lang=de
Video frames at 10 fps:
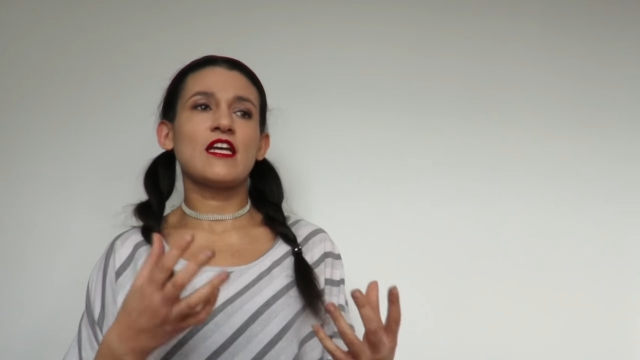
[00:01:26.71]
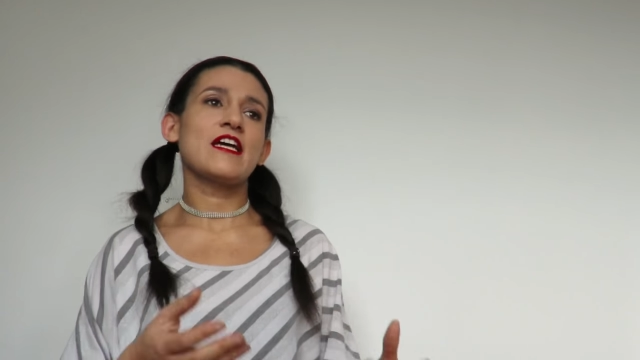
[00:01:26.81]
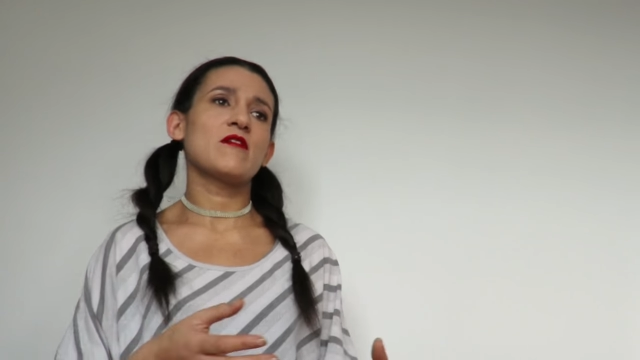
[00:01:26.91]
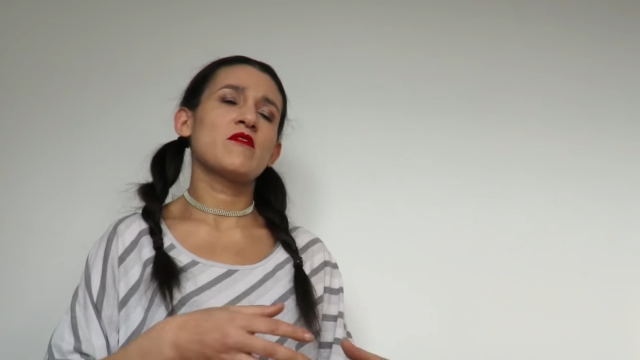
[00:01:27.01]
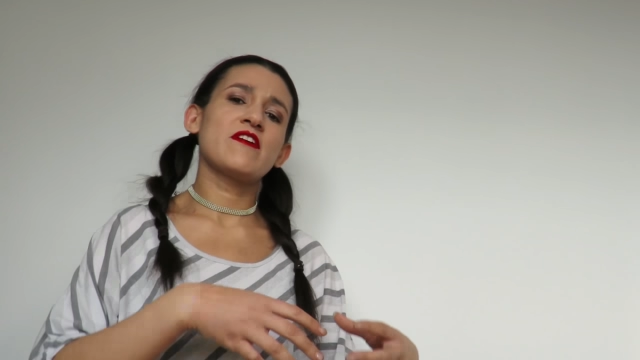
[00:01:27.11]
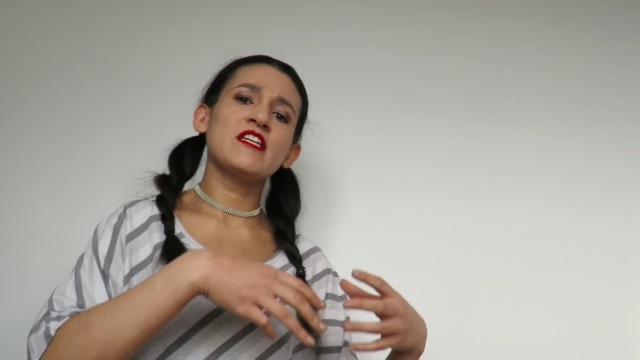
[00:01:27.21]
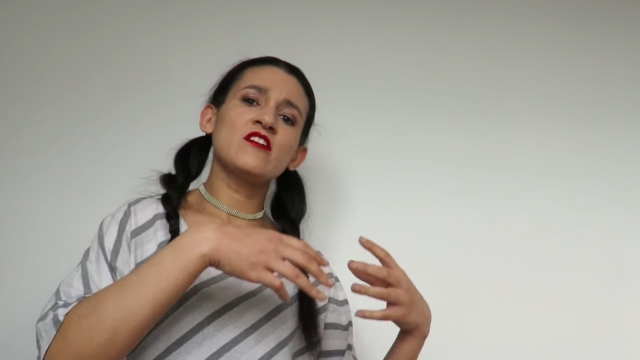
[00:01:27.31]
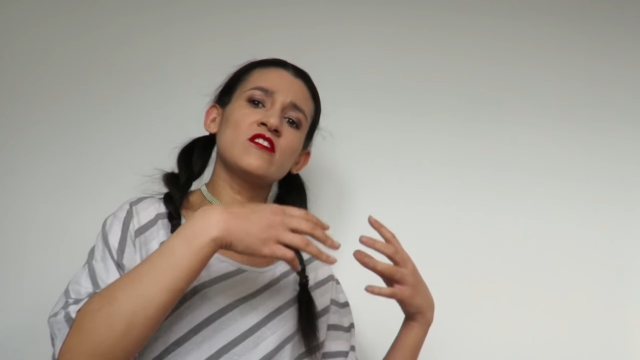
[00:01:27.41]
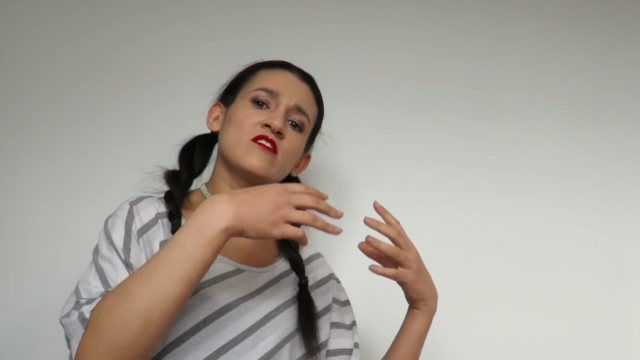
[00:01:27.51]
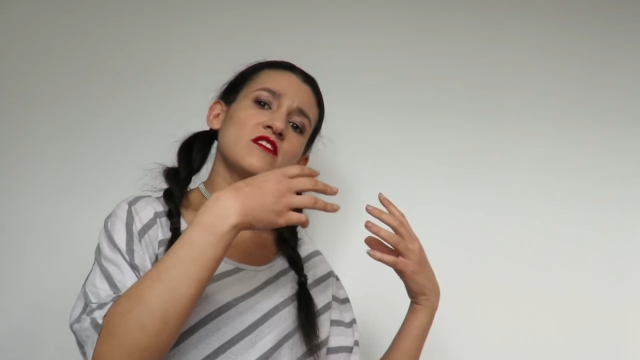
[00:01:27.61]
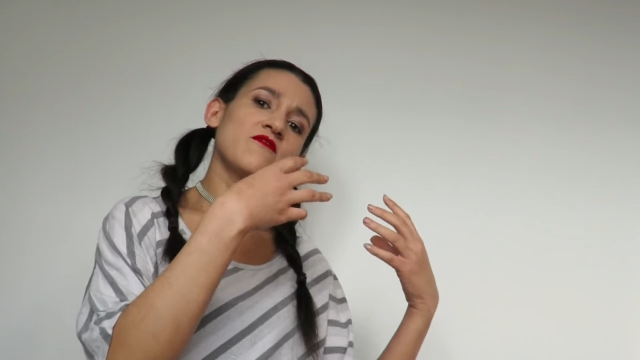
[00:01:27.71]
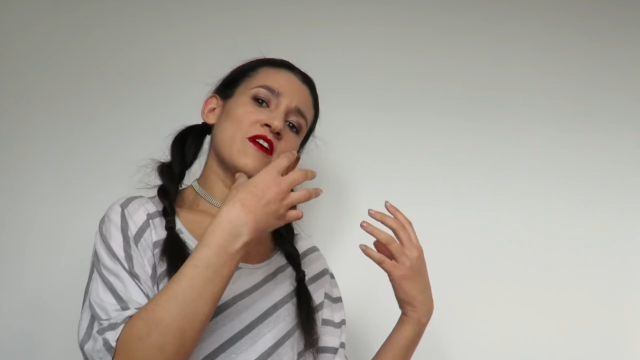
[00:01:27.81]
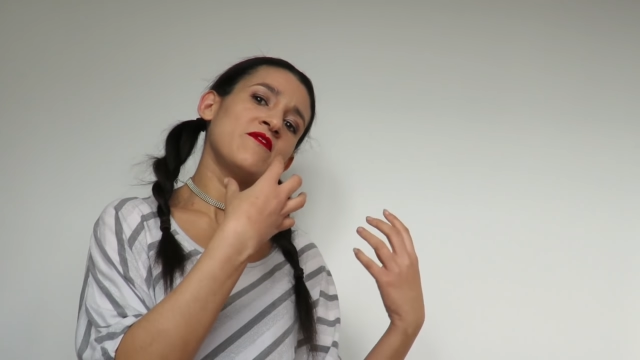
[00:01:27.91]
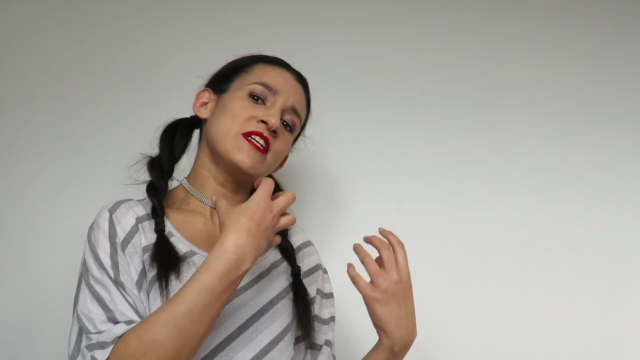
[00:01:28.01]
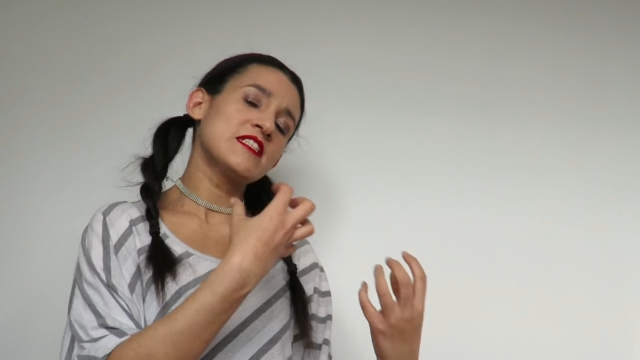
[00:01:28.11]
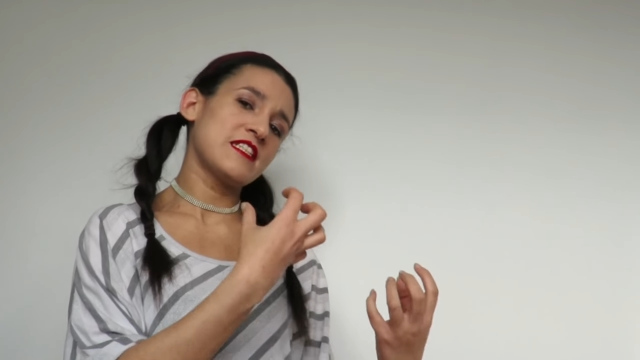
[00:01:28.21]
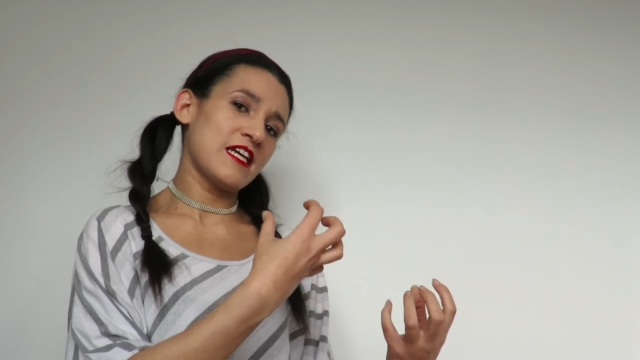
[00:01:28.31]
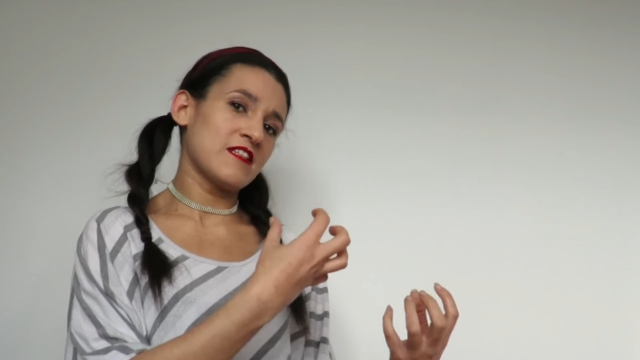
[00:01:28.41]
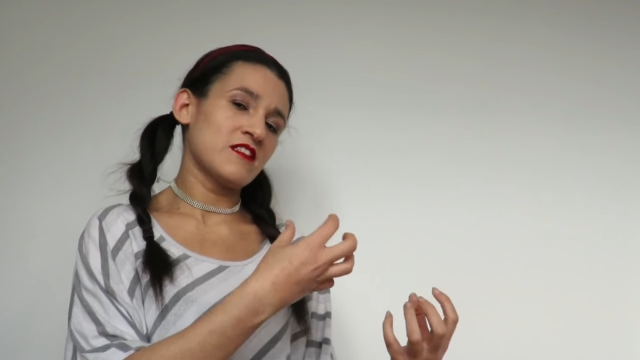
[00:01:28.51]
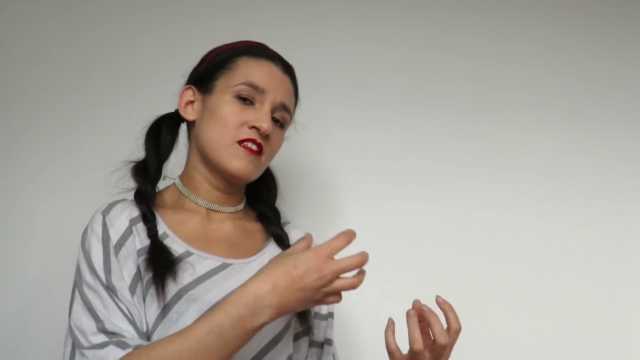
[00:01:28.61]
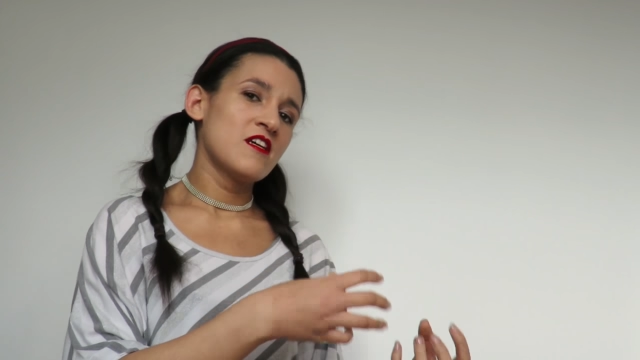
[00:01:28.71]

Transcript: Nein, aber wenn ihr, wenn wir sehen,